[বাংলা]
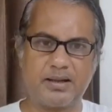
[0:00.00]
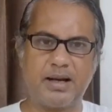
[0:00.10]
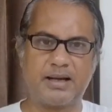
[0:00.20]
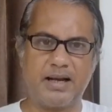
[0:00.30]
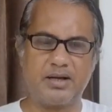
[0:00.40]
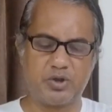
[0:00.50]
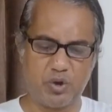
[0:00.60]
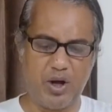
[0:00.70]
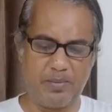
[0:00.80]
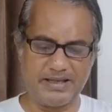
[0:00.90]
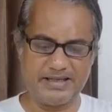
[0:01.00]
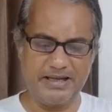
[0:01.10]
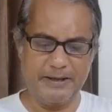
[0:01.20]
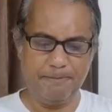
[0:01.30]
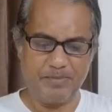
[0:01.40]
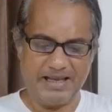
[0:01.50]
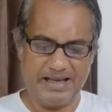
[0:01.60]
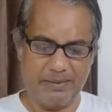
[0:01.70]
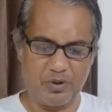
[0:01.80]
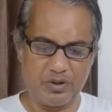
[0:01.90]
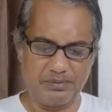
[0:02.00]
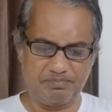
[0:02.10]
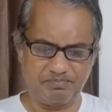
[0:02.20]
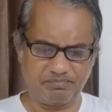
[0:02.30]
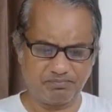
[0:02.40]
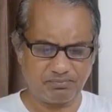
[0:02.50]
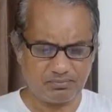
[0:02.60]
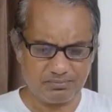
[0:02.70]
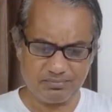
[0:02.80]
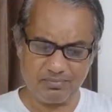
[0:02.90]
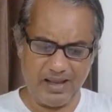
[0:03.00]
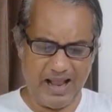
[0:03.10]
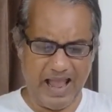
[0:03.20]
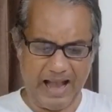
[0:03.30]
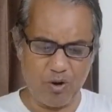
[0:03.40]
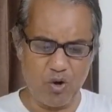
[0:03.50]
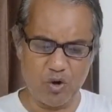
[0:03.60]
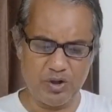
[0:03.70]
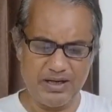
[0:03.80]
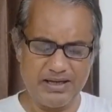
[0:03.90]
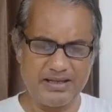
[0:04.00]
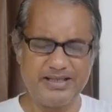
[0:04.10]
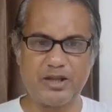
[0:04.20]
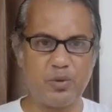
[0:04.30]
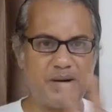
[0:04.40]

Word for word: একটা সুনাম আছে এবং এখন জাতীয়